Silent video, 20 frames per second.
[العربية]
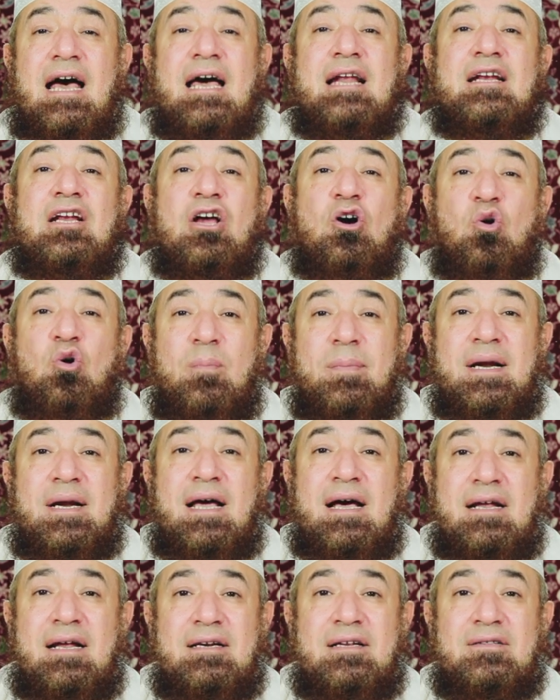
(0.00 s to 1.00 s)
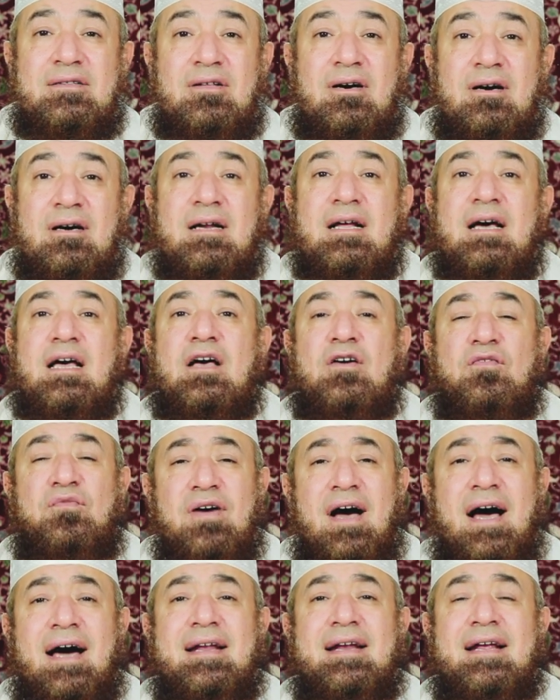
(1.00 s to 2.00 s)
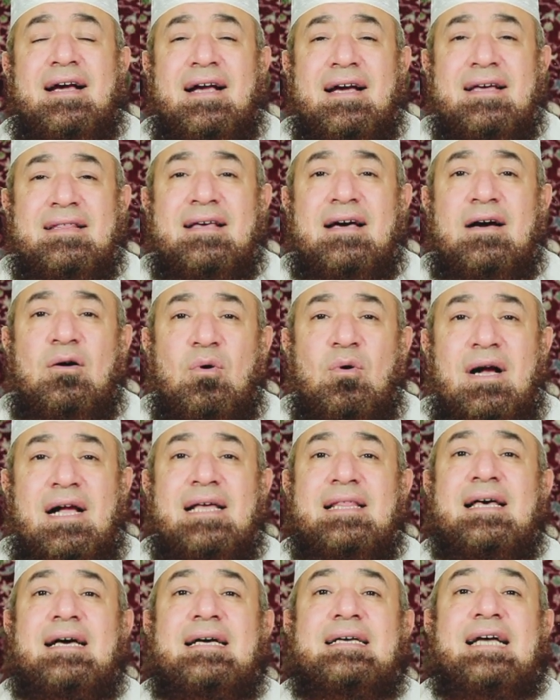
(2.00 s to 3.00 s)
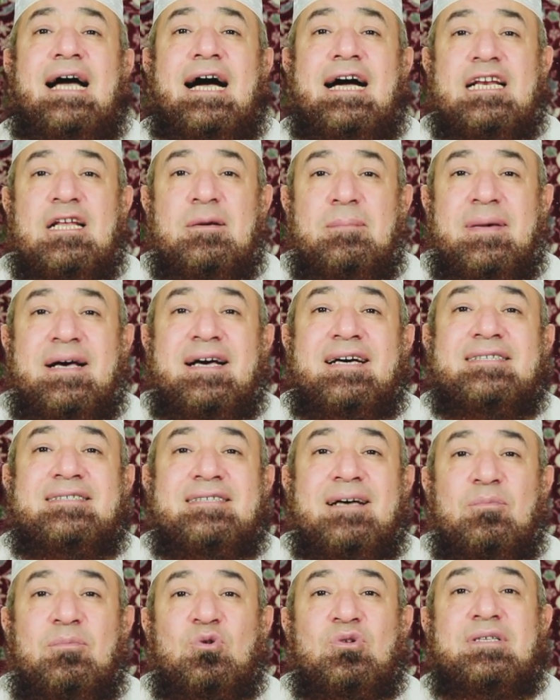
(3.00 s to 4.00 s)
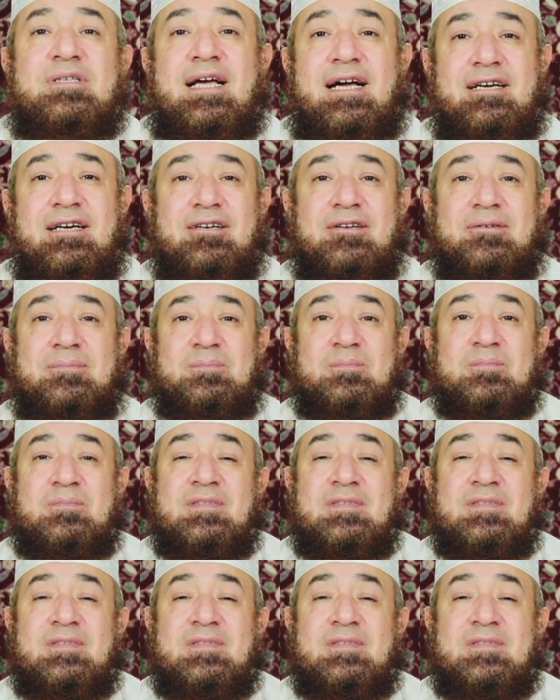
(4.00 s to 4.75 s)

أنه من أهل النار فعل كذا وكذا يعني مات منتحرا